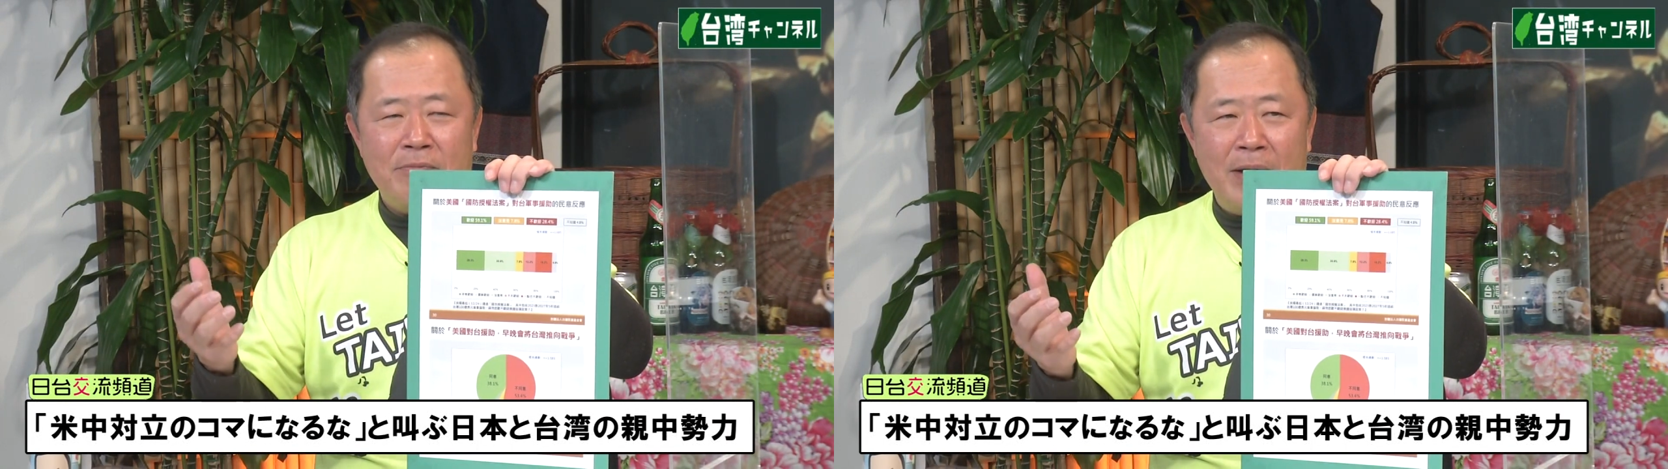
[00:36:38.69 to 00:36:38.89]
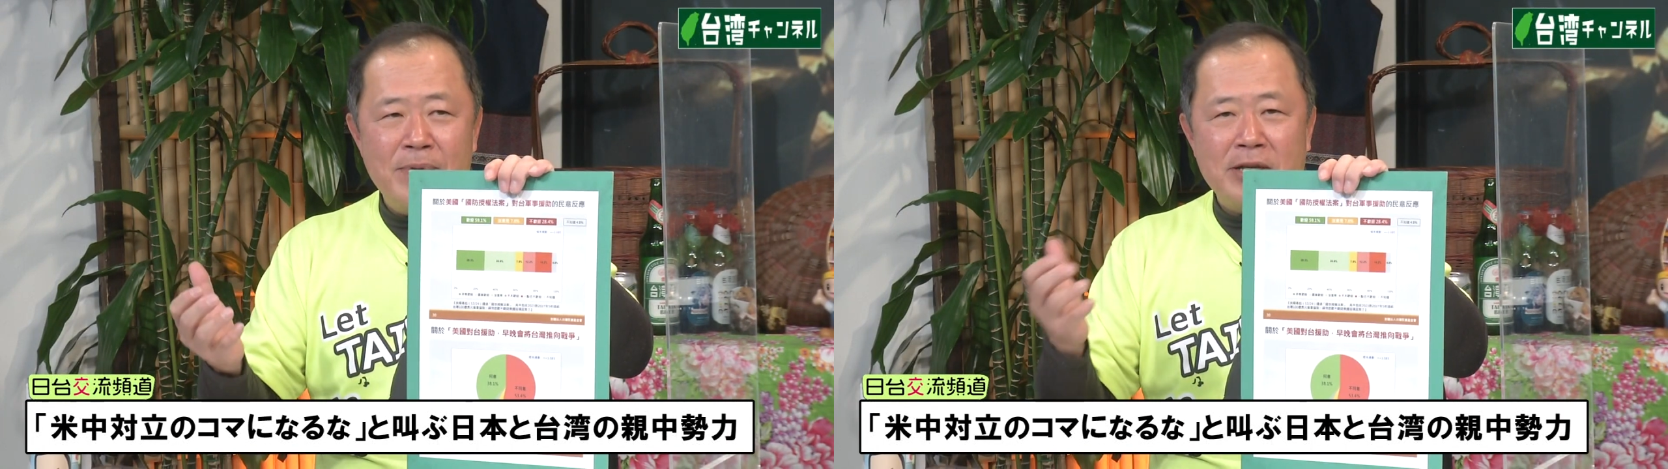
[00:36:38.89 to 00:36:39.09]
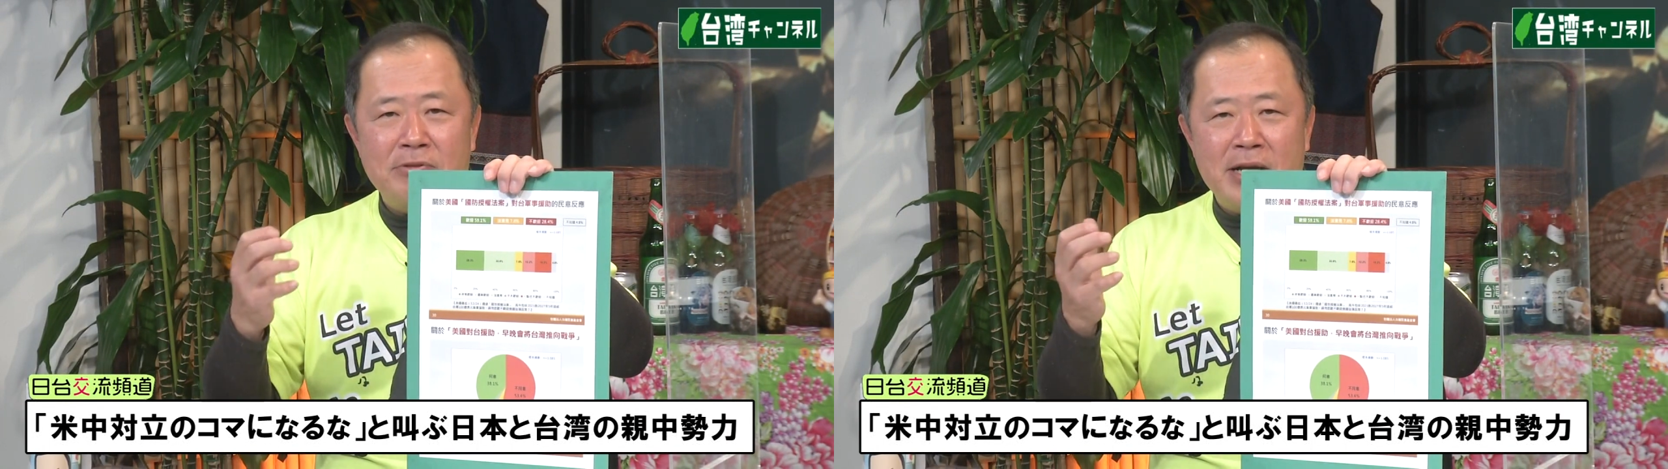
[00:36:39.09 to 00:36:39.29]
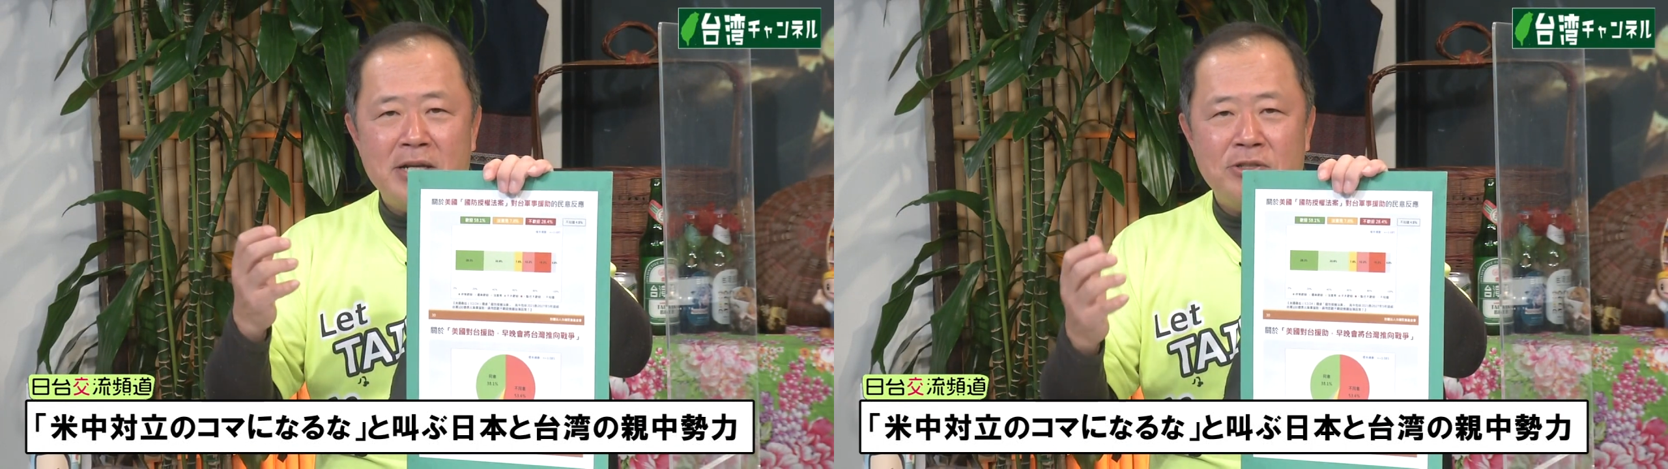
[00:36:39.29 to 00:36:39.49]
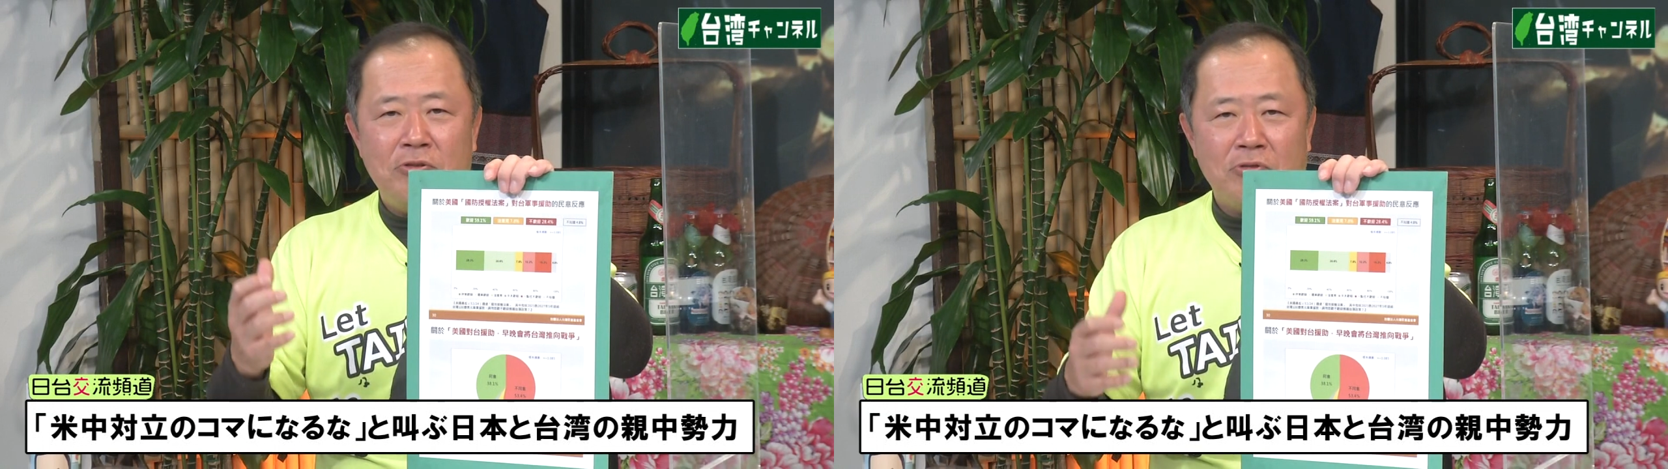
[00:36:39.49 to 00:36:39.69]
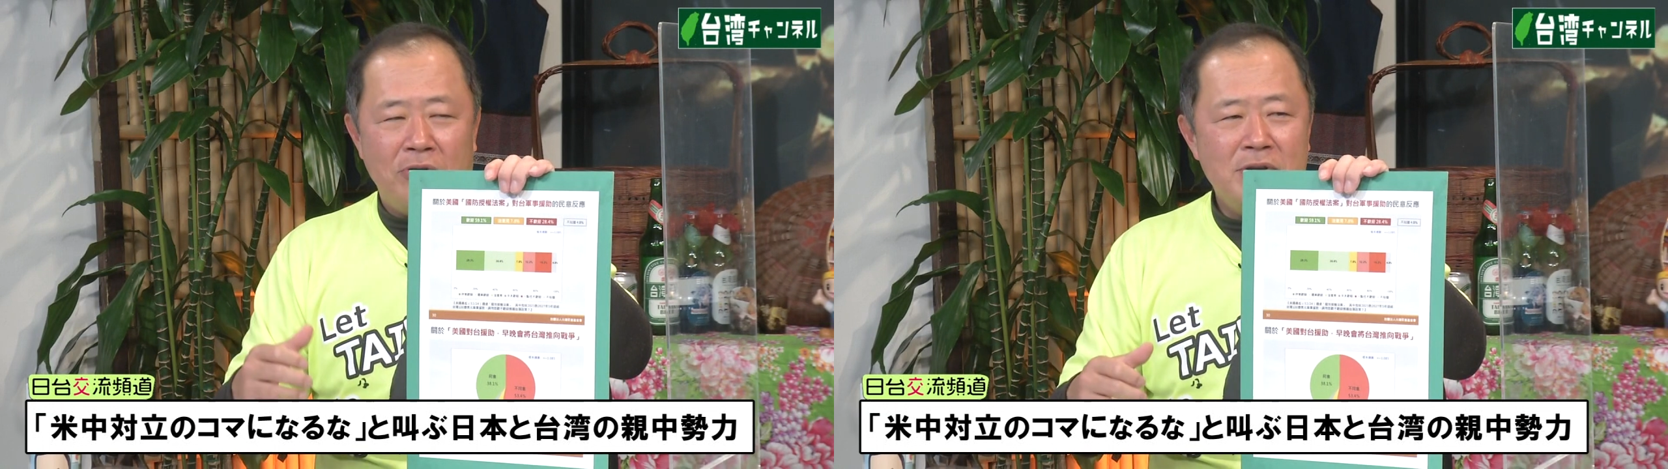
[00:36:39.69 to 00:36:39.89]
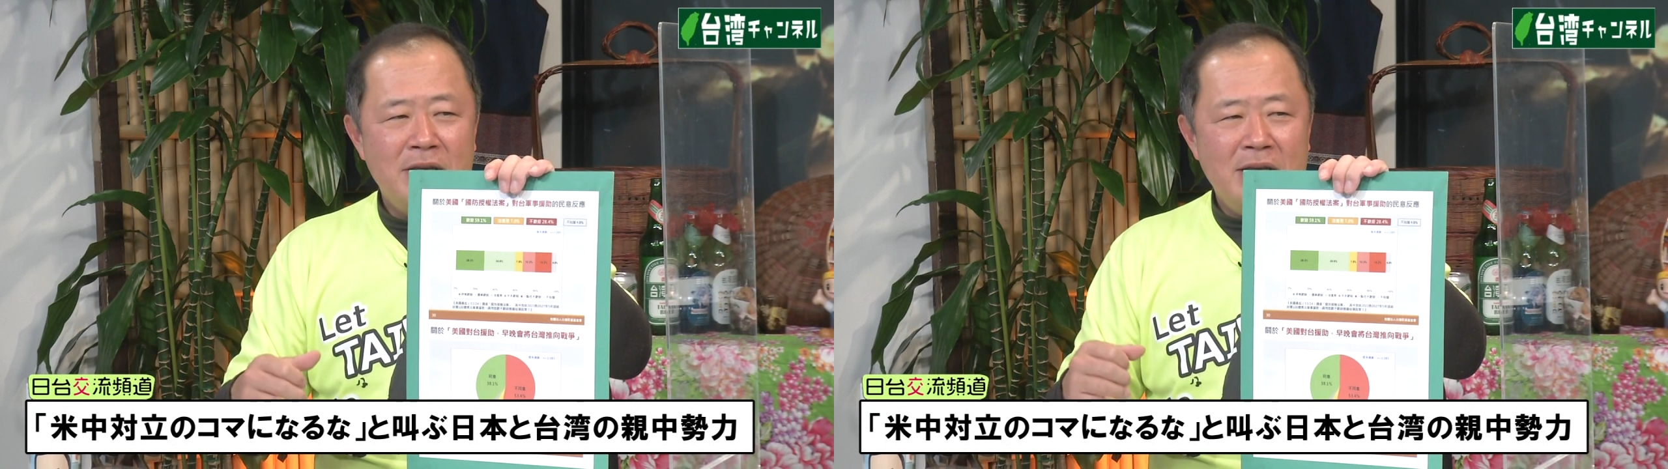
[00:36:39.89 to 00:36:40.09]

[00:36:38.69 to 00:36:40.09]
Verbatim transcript: らアメリカと仲良くしようと